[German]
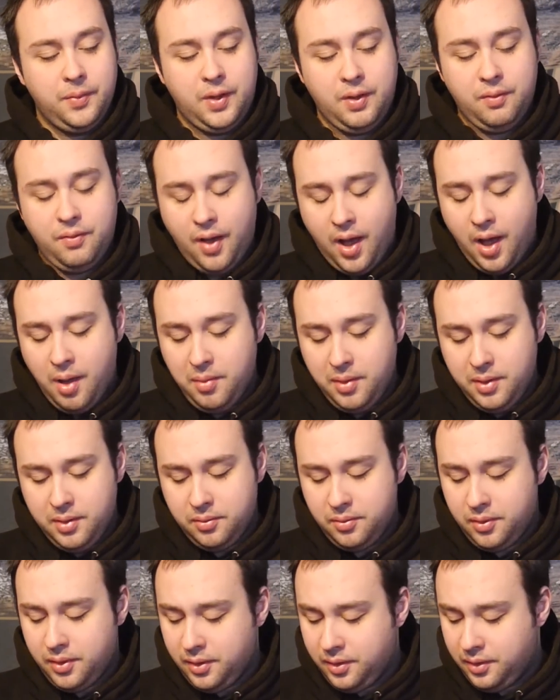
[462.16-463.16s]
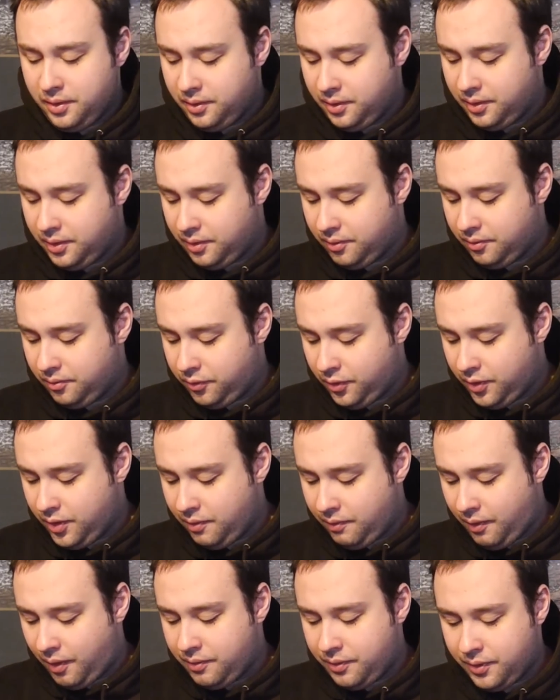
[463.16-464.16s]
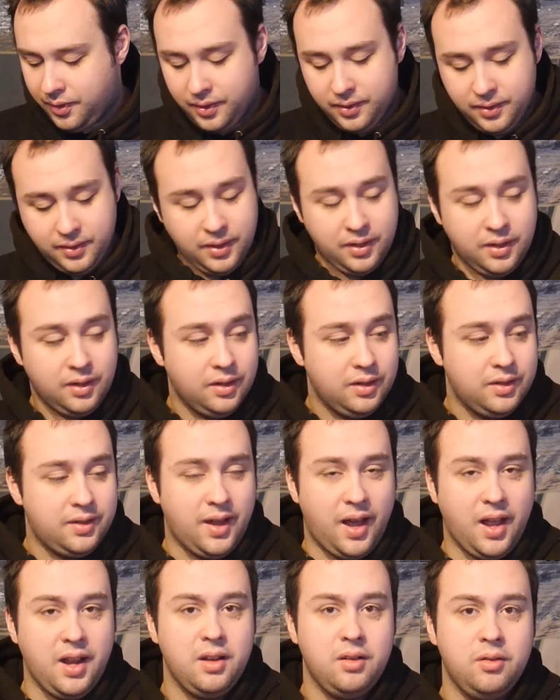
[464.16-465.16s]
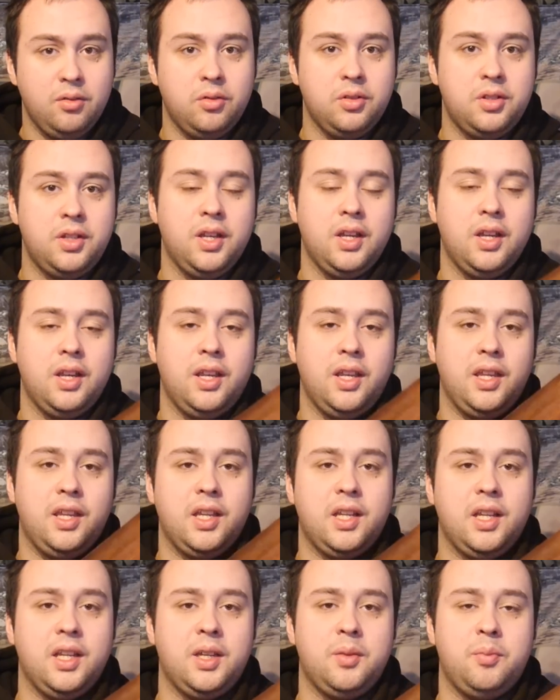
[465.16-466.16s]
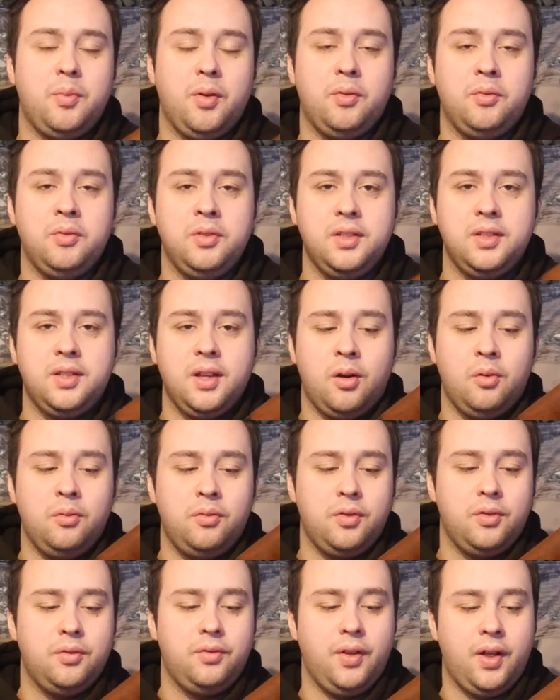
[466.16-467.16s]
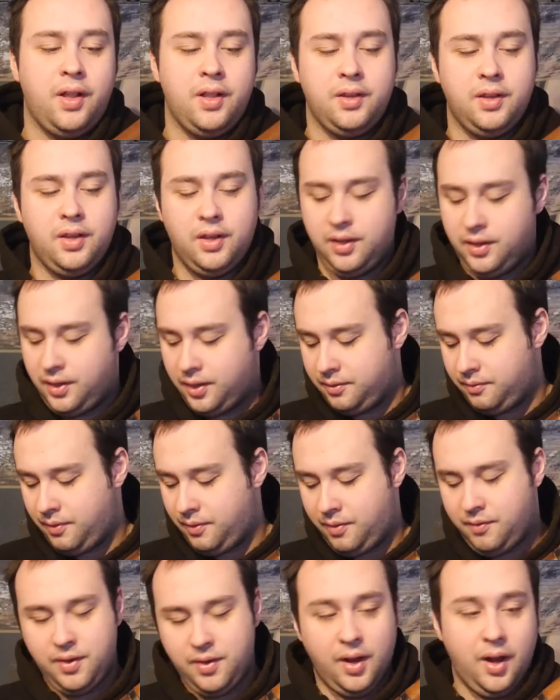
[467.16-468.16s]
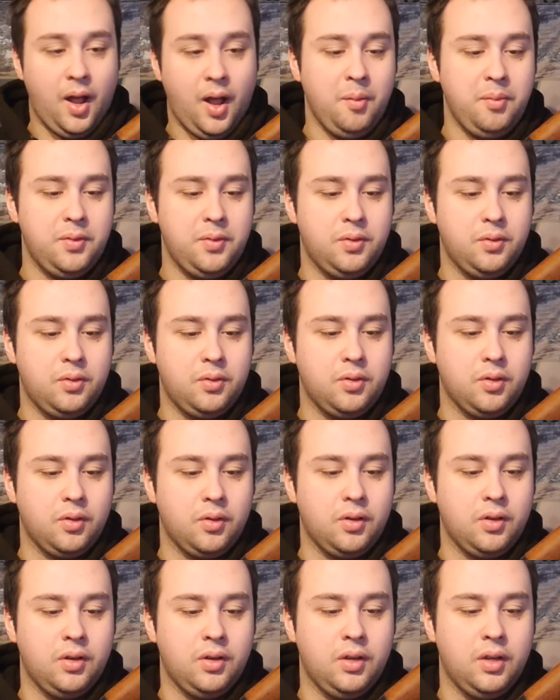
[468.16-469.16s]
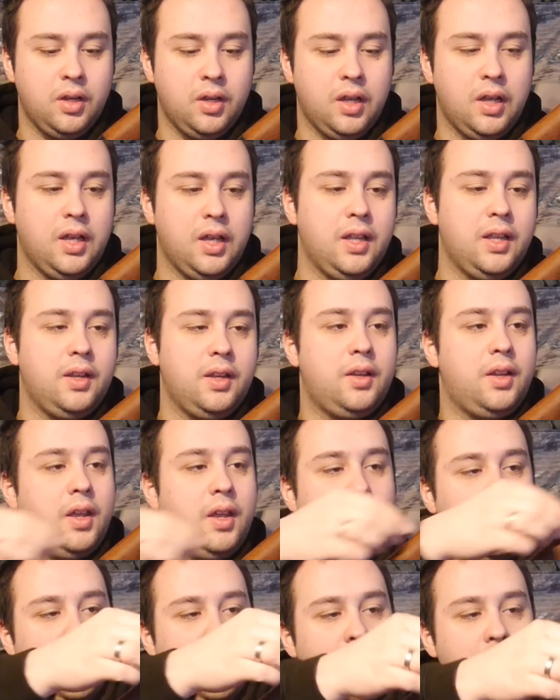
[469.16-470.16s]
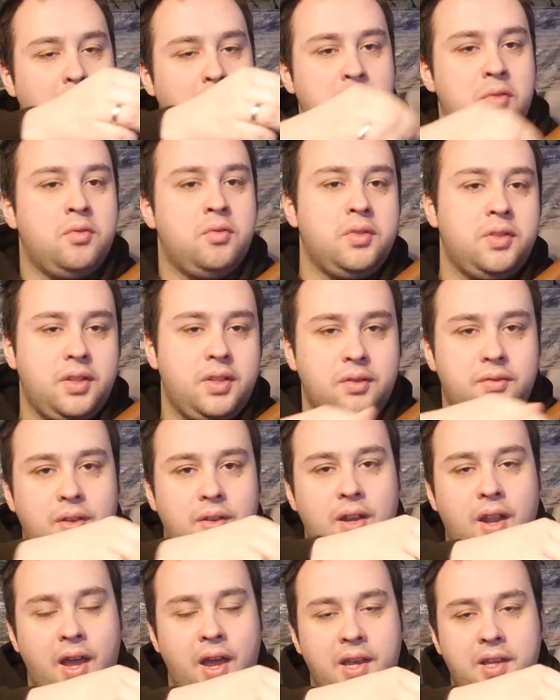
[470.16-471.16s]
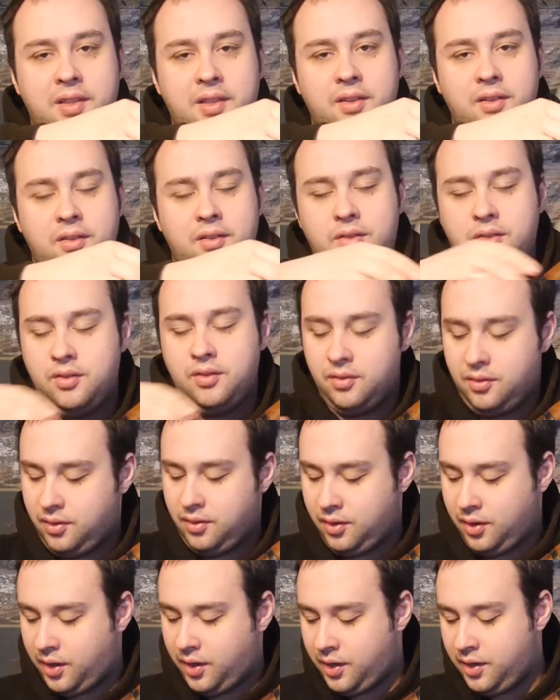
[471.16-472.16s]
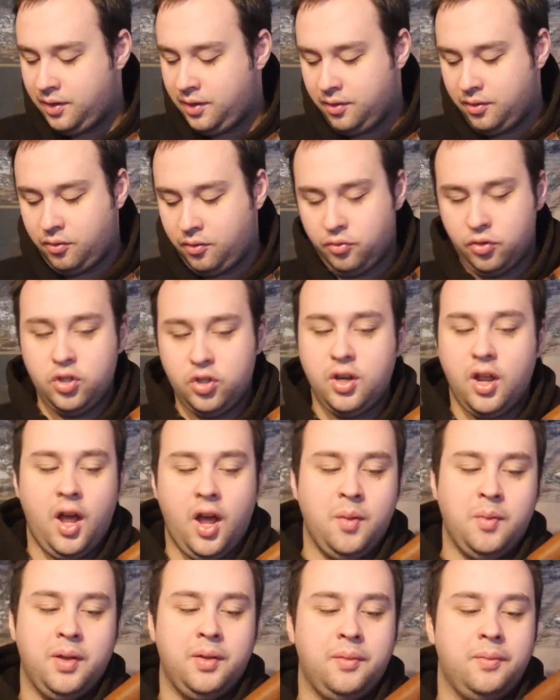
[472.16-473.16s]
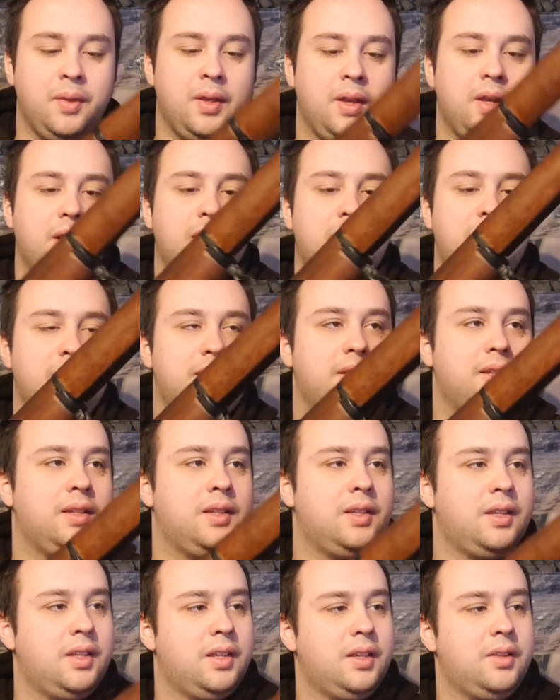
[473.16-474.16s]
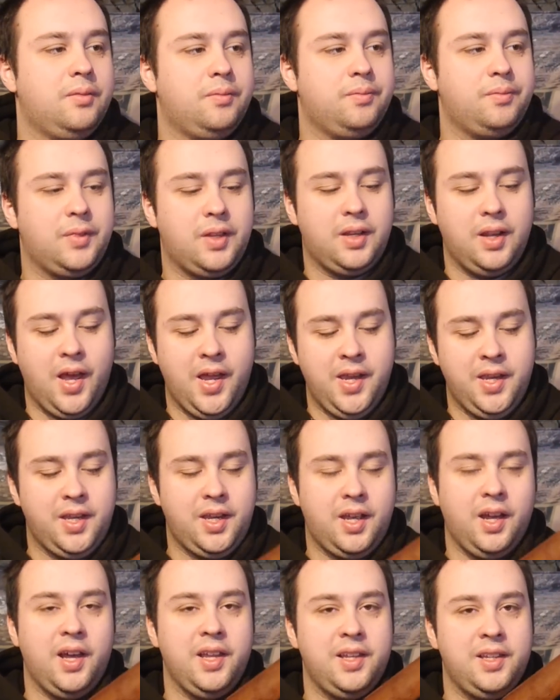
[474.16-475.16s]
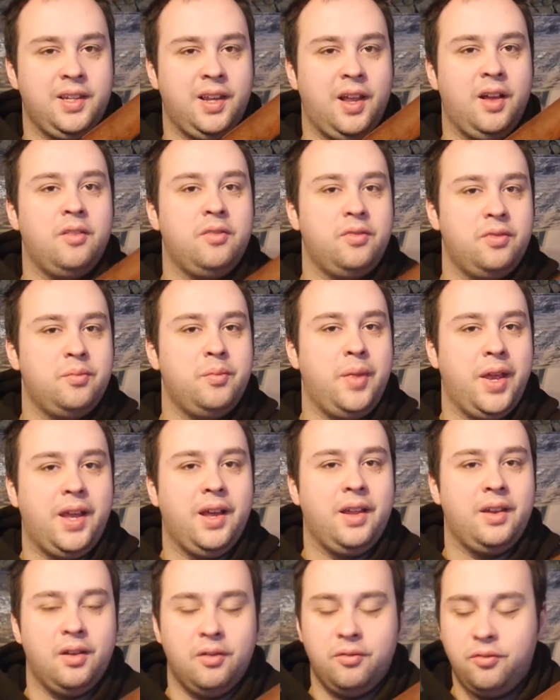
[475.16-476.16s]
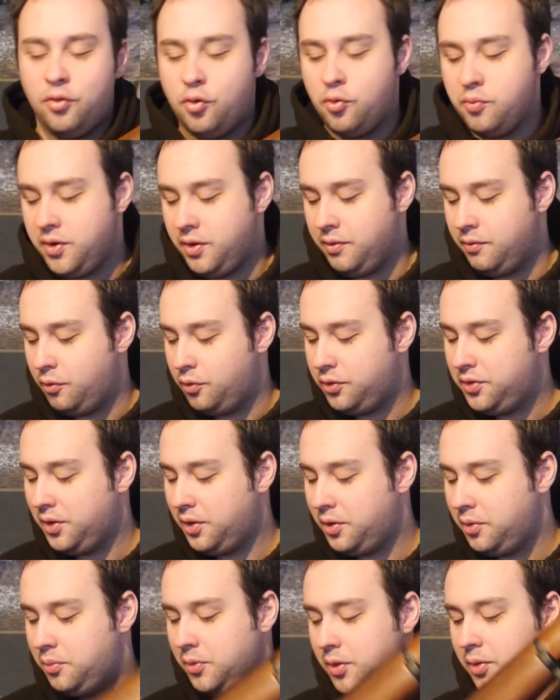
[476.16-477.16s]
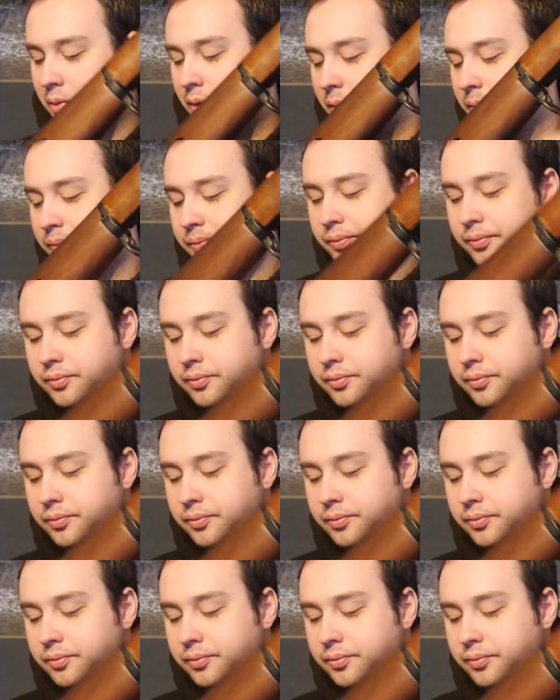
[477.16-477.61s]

Die Verarbeitungen von der Waffe sind tadellos. Lediglich bei uns ist aufgefallen, dass wenn wir den Abzug drücken, der Upper Receiver leicht nach hinten rutscht. Aber das sind Kleinigkeiten auf Meckern auf hohem Niveau, sagt man immer.